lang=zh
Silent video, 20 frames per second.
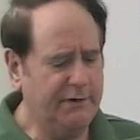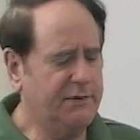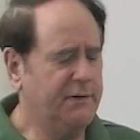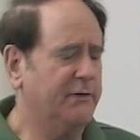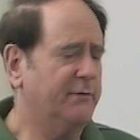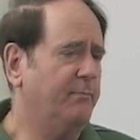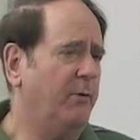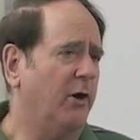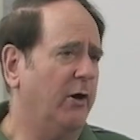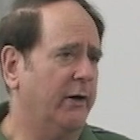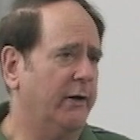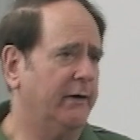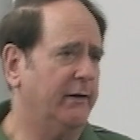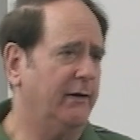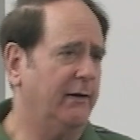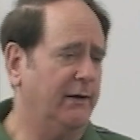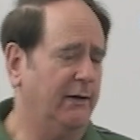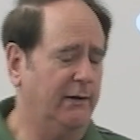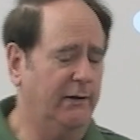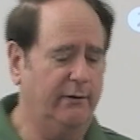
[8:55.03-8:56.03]
这是
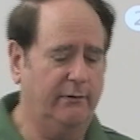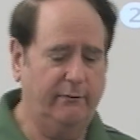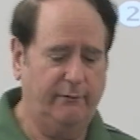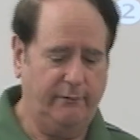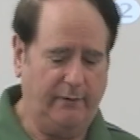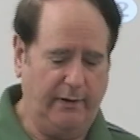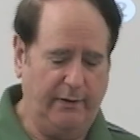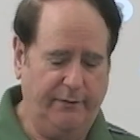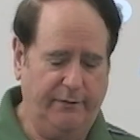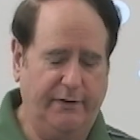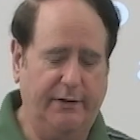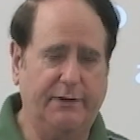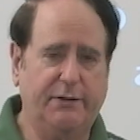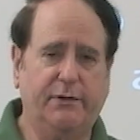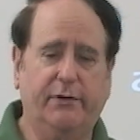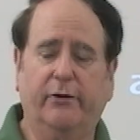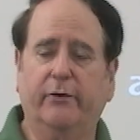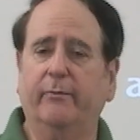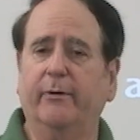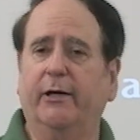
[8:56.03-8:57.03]
登山宝训
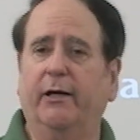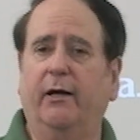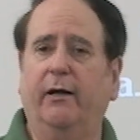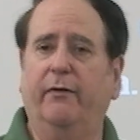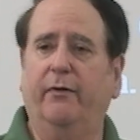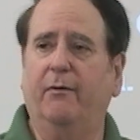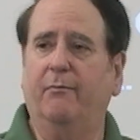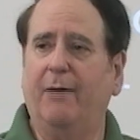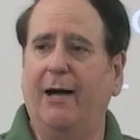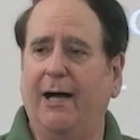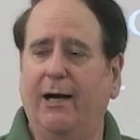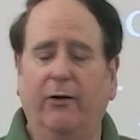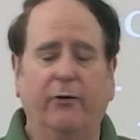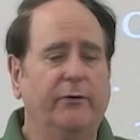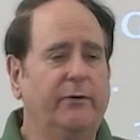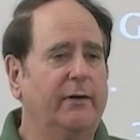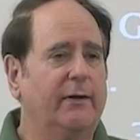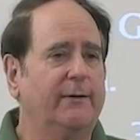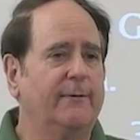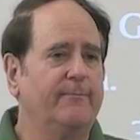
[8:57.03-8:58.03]
的部分内
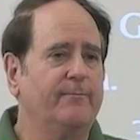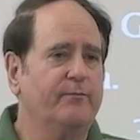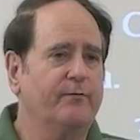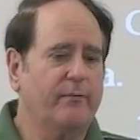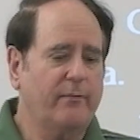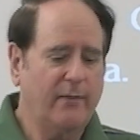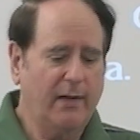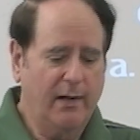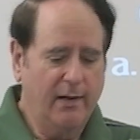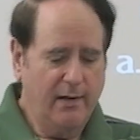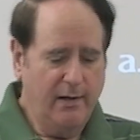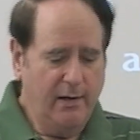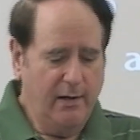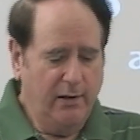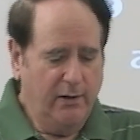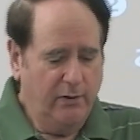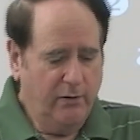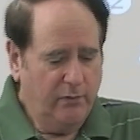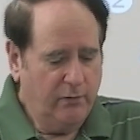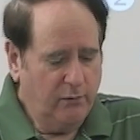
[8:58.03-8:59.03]
容。
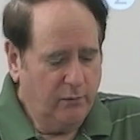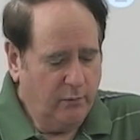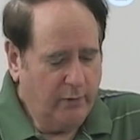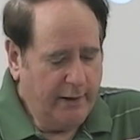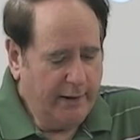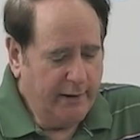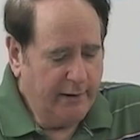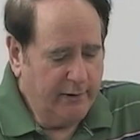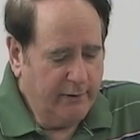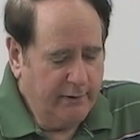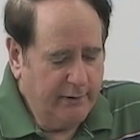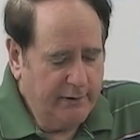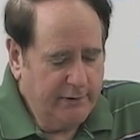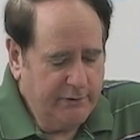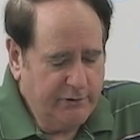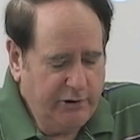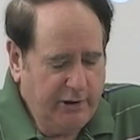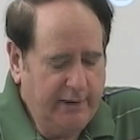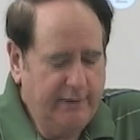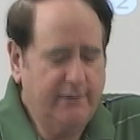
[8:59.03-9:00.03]
耶
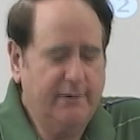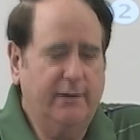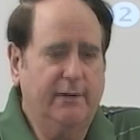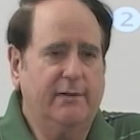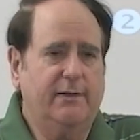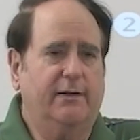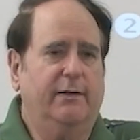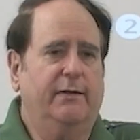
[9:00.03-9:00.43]
稣告